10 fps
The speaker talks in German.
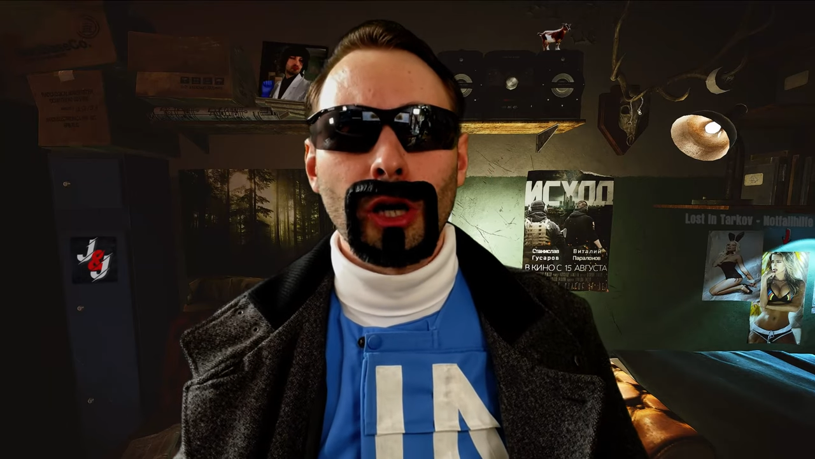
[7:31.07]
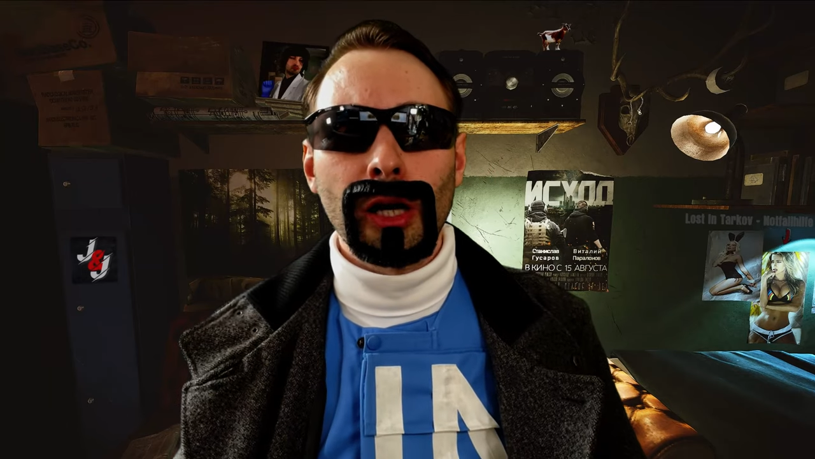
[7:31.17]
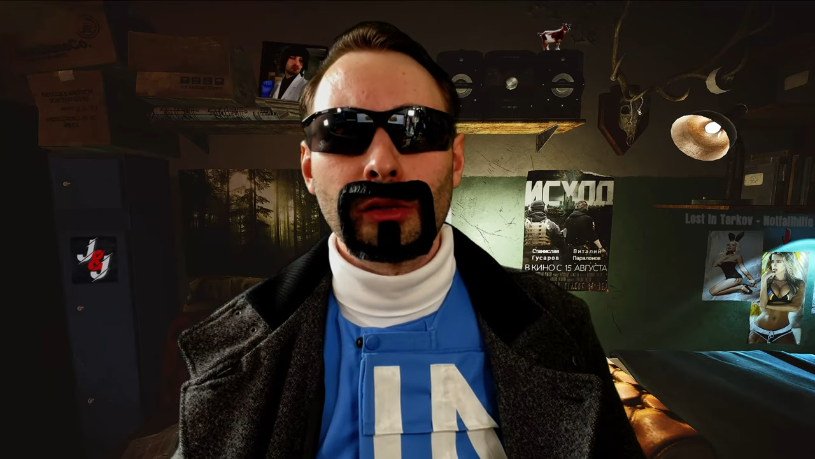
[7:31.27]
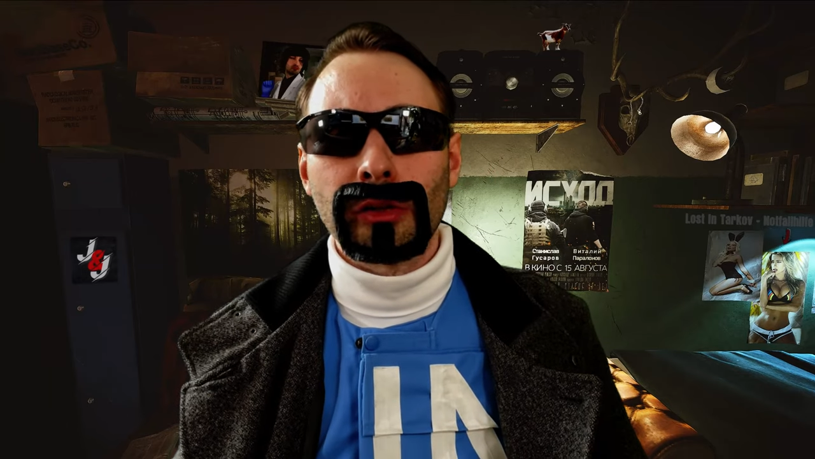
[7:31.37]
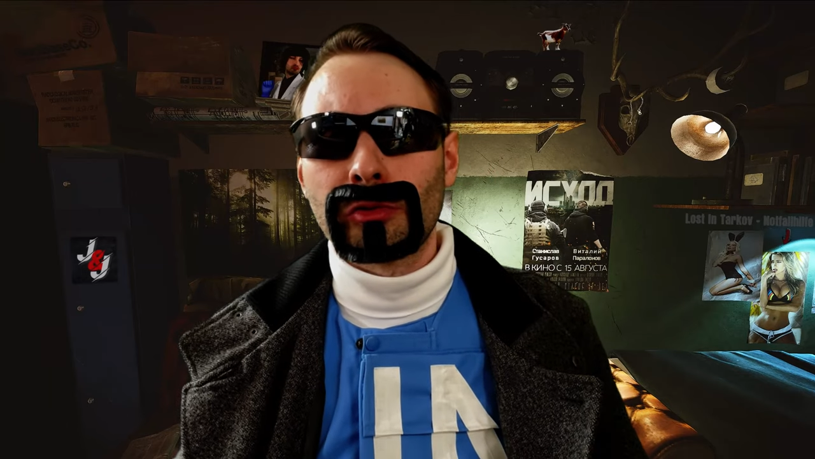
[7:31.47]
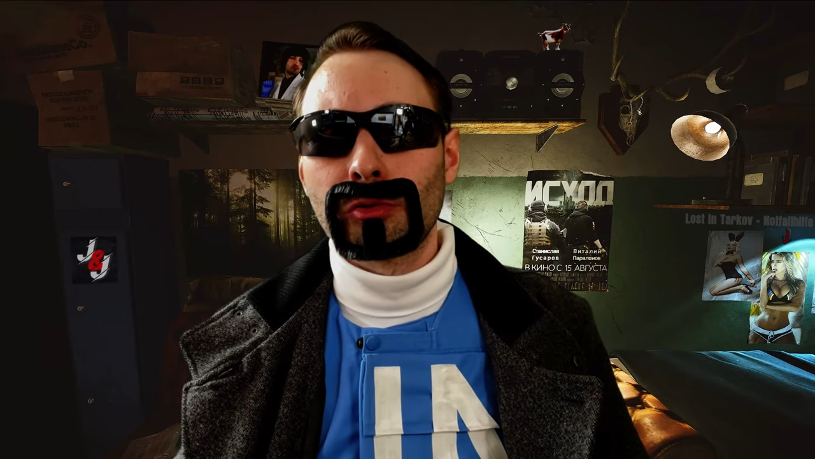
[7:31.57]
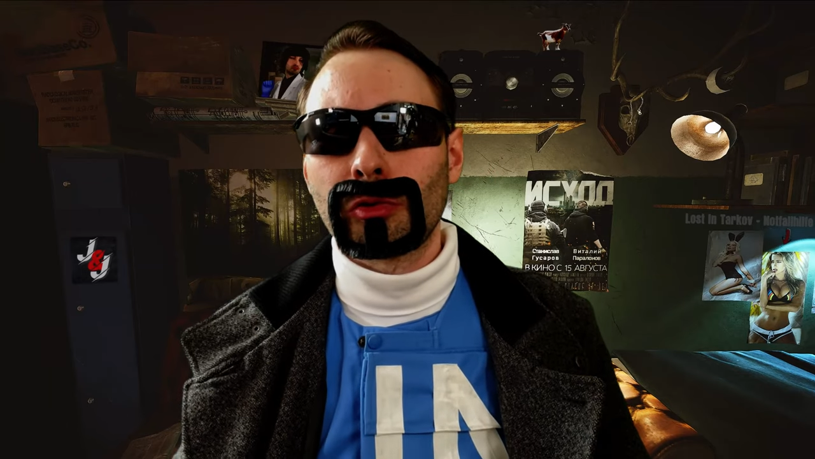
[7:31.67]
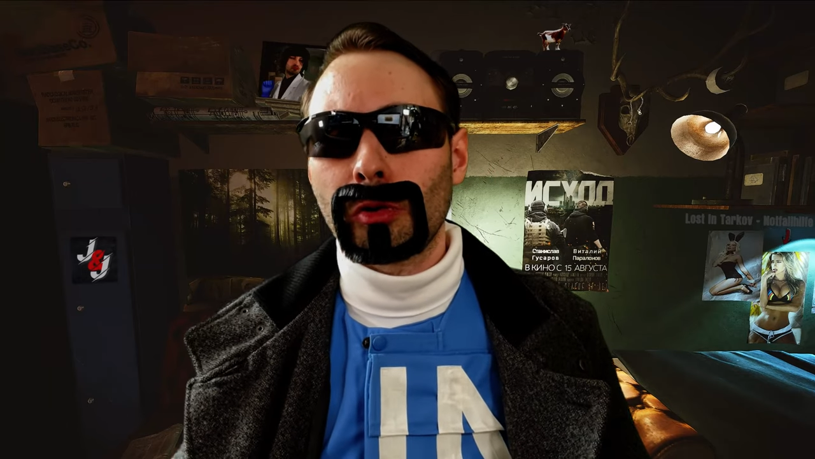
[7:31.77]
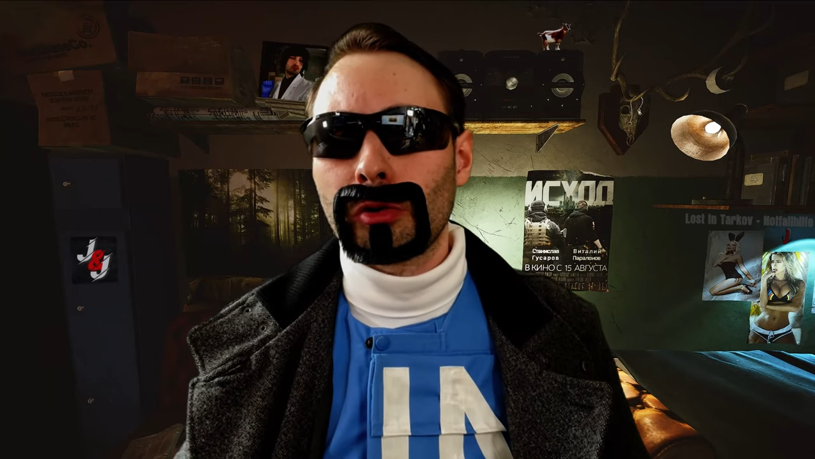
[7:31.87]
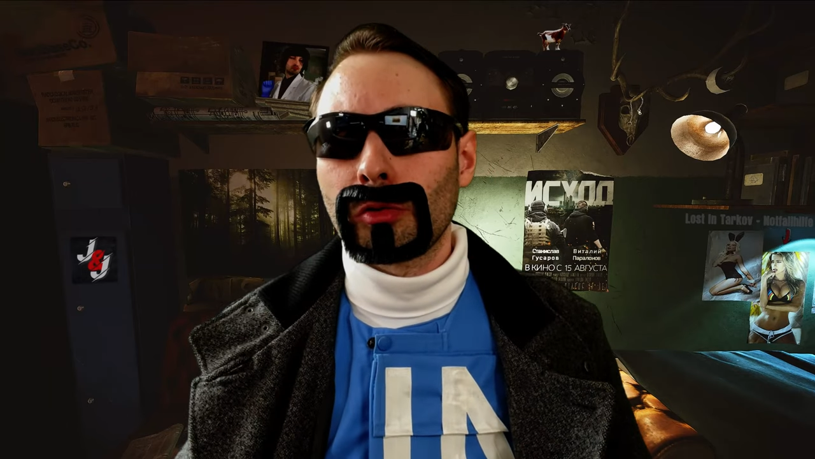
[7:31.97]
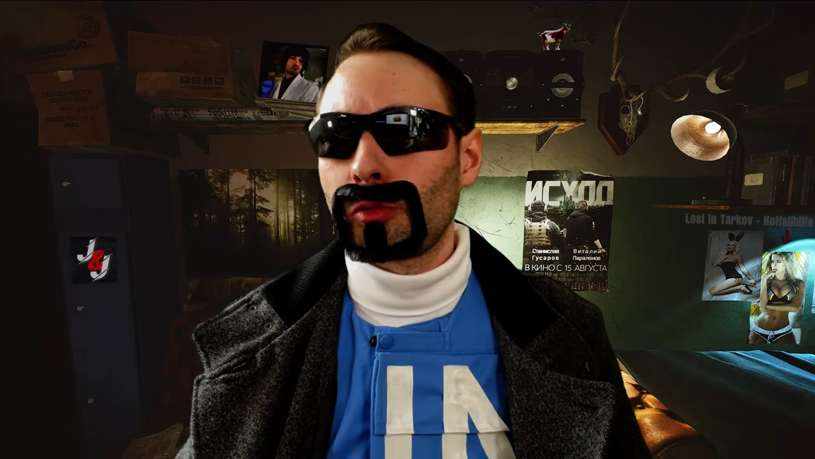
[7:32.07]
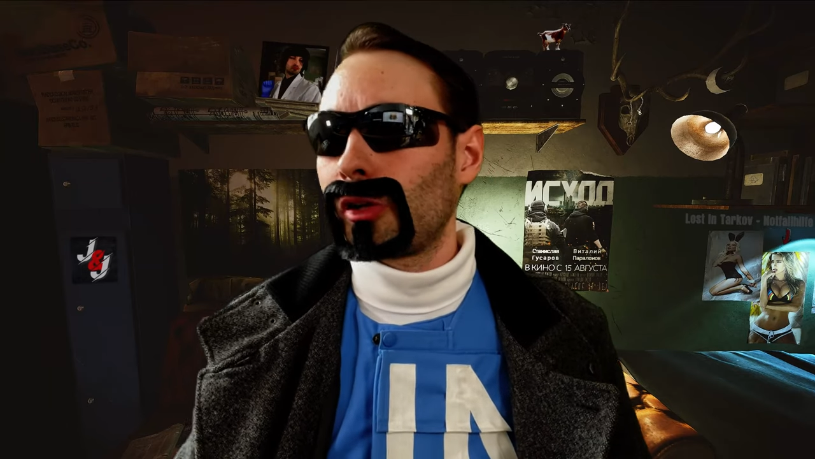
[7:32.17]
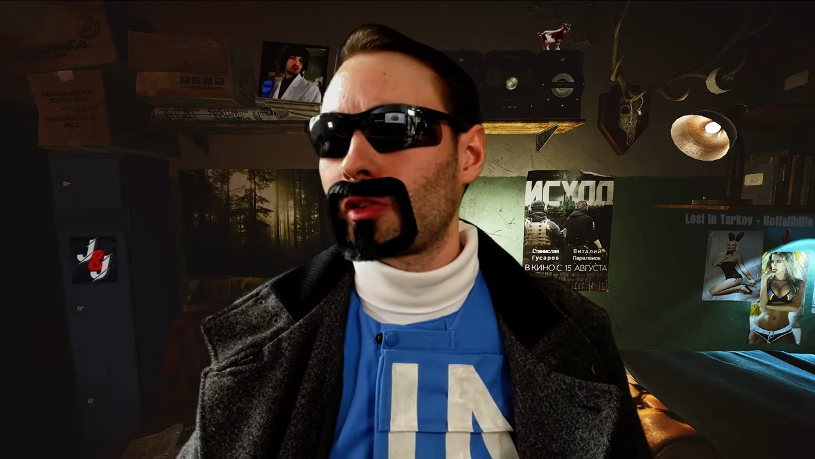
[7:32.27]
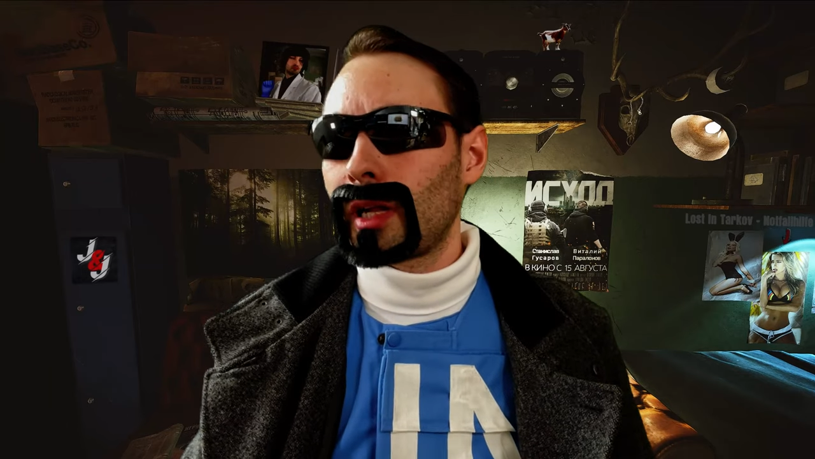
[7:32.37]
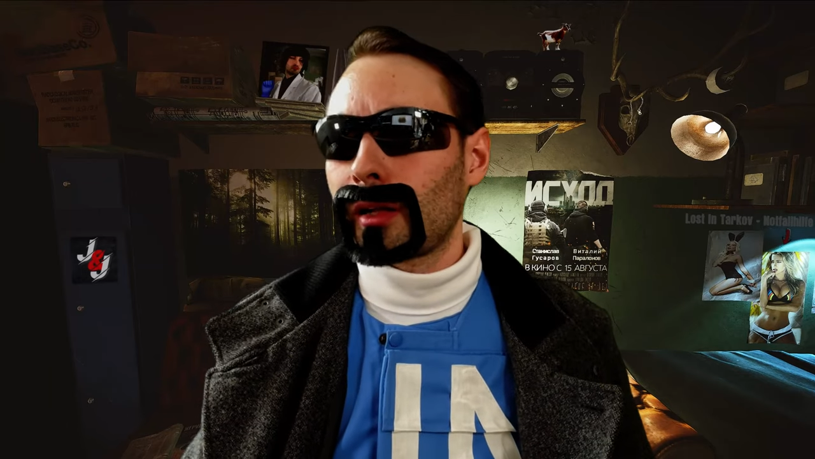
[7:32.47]
Alt dazu gedrückt und
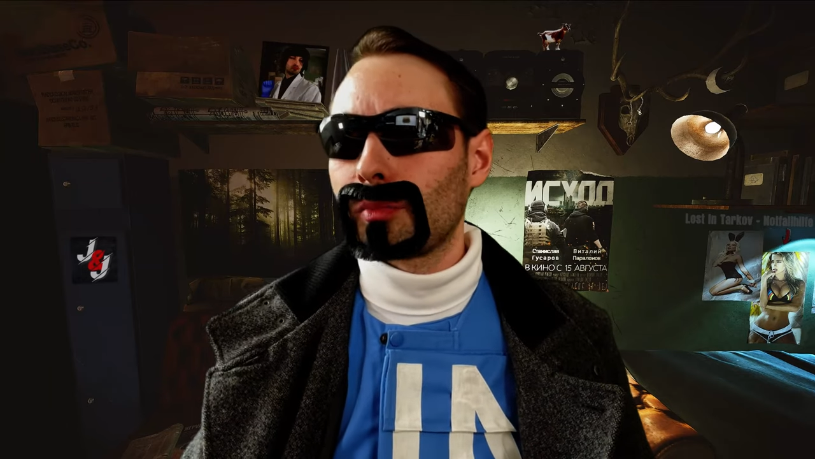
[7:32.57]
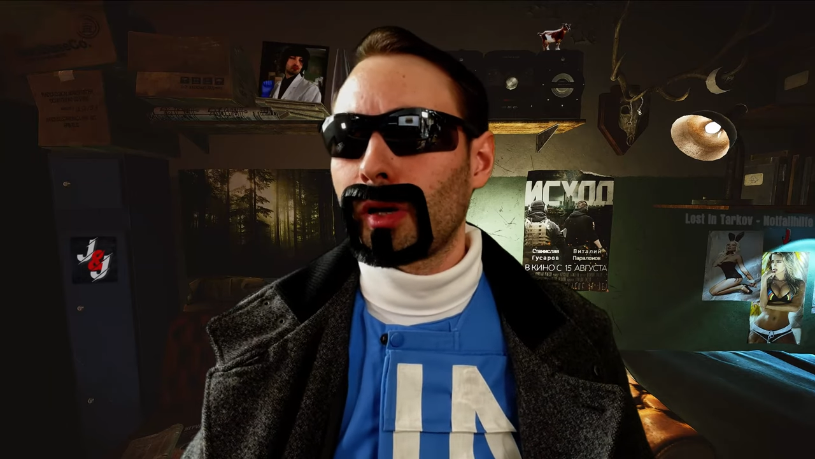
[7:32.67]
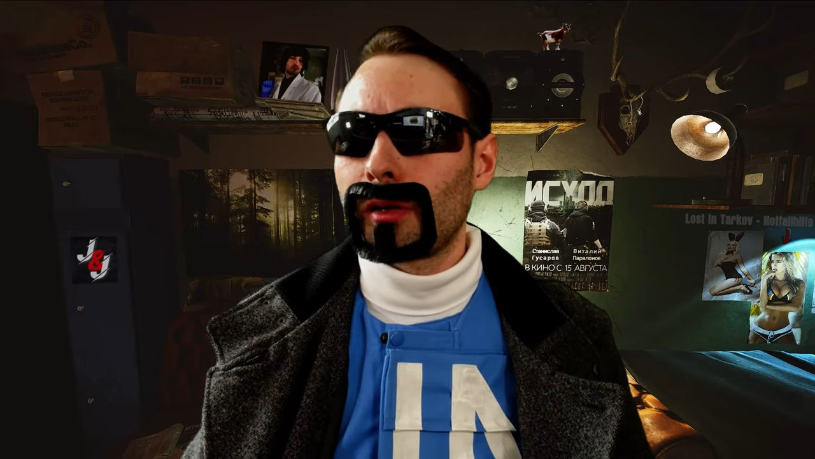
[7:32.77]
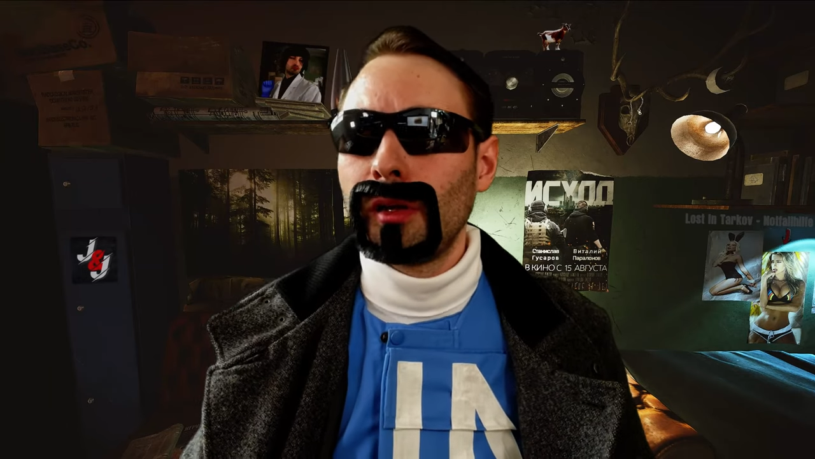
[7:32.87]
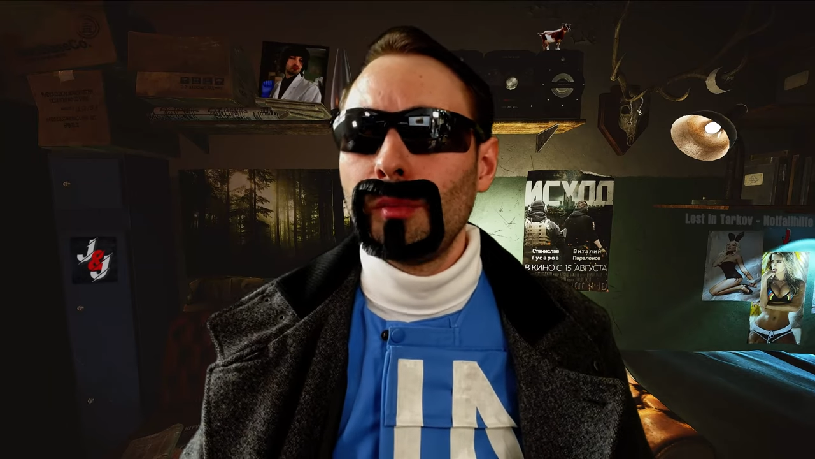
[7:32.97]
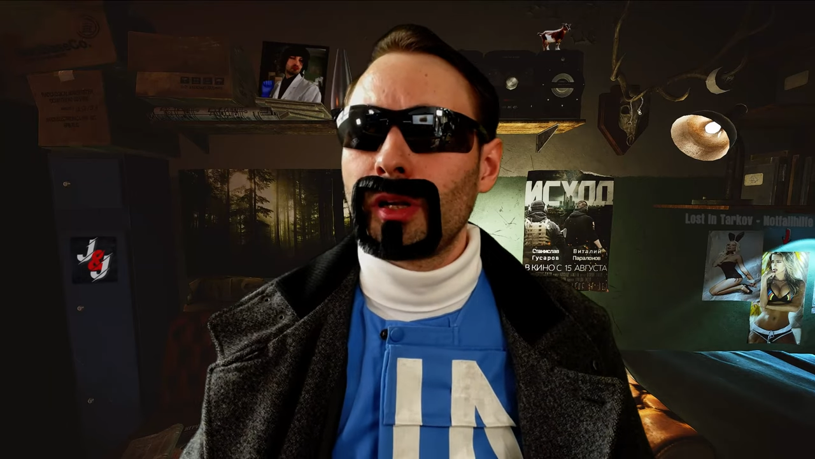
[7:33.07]
wählst den Atem an.